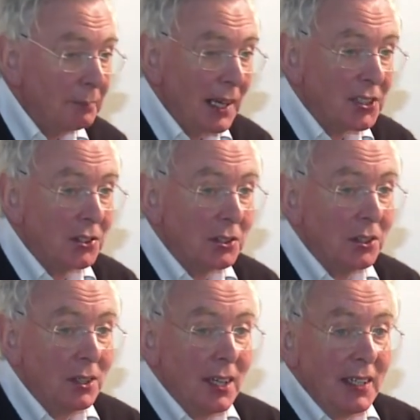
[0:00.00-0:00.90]
parce
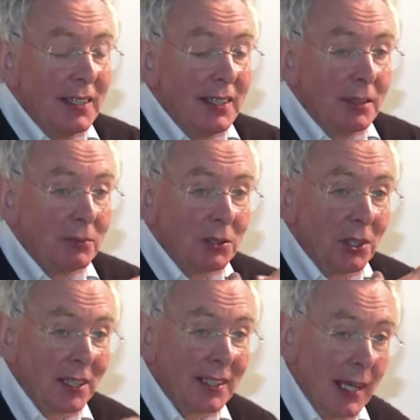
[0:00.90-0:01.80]
qu'ils n'évoquent
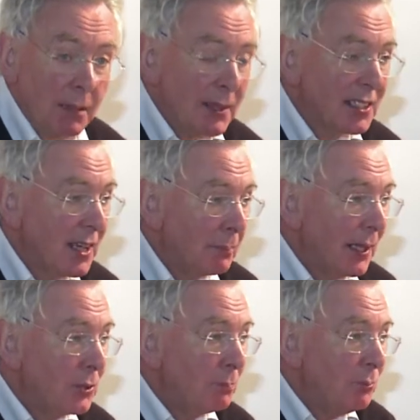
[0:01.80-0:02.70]
rien, parce qu'il n'y a
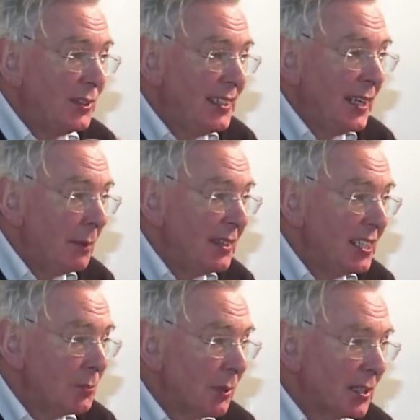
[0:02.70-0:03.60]
pas de
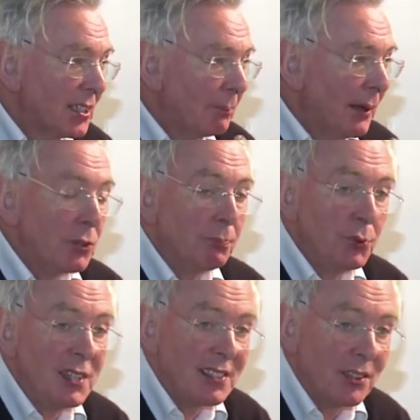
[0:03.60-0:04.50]
dynamisme, parce qu'il n'y a pas de
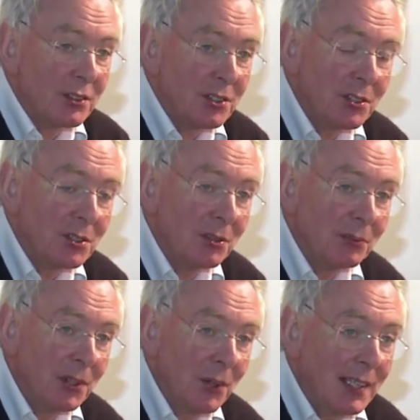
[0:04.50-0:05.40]
puissance dans ce nom
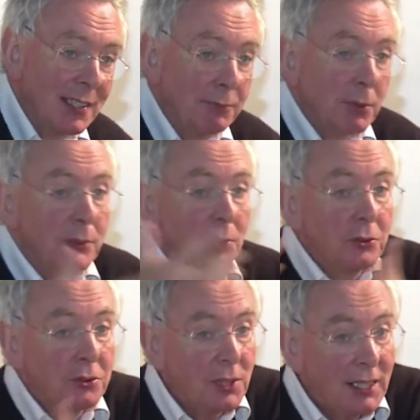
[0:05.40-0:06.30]
figuratif pour me
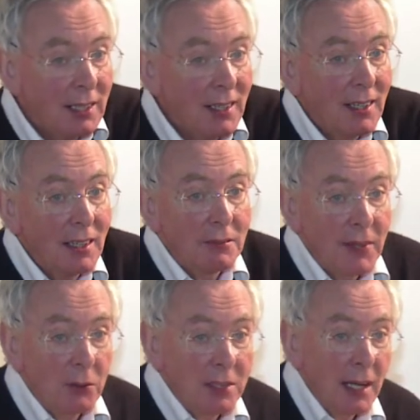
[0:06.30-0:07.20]
conduire
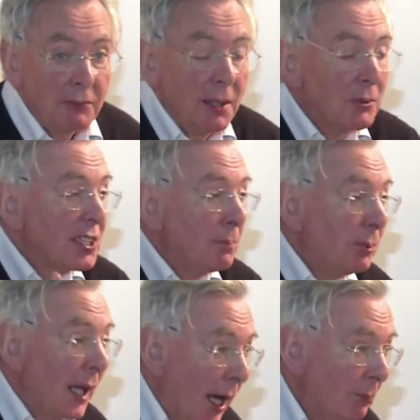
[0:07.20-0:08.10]
vers au-delà. Finalement, c'est
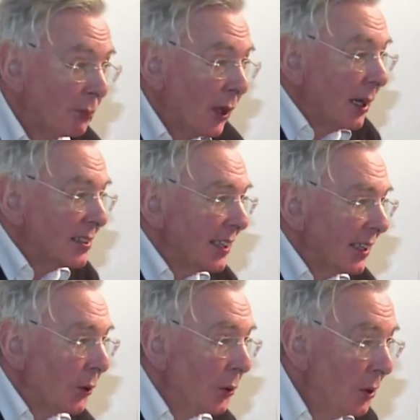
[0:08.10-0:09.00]
plat. Voilà, c'est
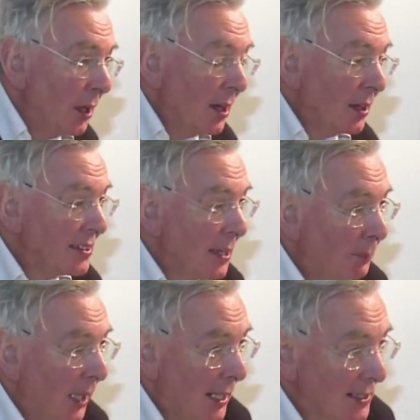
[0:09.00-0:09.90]
creux, c'est
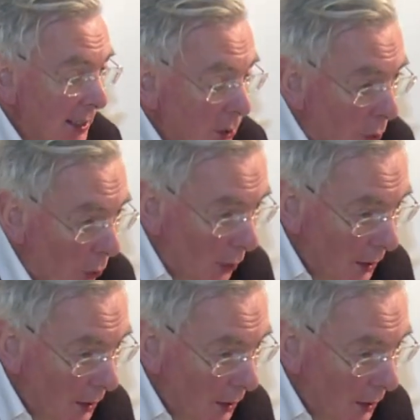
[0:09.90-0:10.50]
plat, c'est trop,